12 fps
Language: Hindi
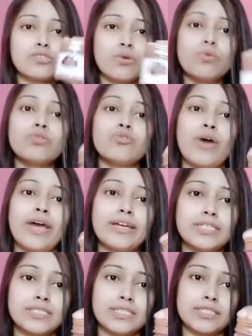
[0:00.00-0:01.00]
ज़रूर ट्राई
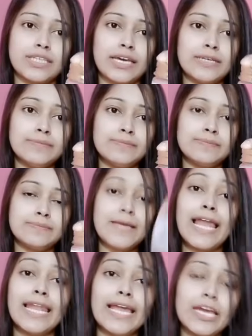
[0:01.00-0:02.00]
कर सकते हैं
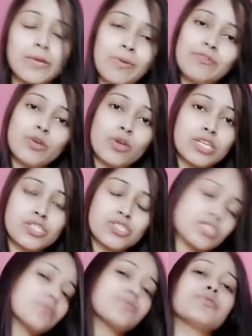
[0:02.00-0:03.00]
लिंक मैं वीडियो की
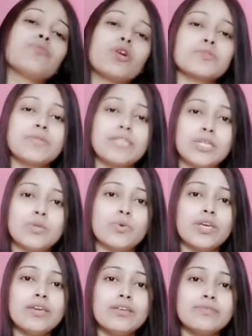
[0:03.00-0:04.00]
डिस्क्रिप्शन बॉक्स में दे
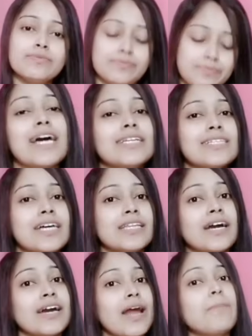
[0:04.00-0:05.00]
दूंगी साथ ही
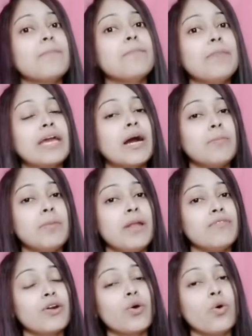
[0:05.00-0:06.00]
साथ अगर आप मेकअप
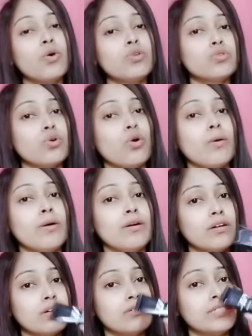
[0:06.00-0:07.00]
लवर हो तो
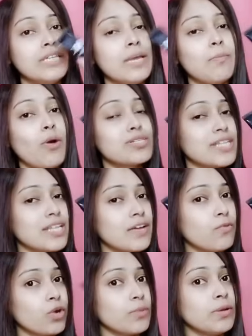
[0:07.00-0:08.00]
ये बहुत ज़्यादा
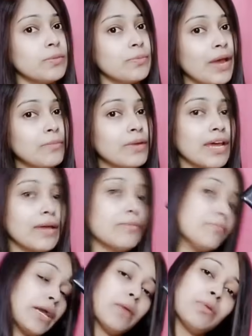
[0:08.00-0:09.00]
अफोर्डेबल प्राइमर है
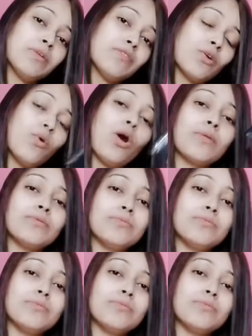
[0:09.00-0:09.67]
मेकअप लवर हो और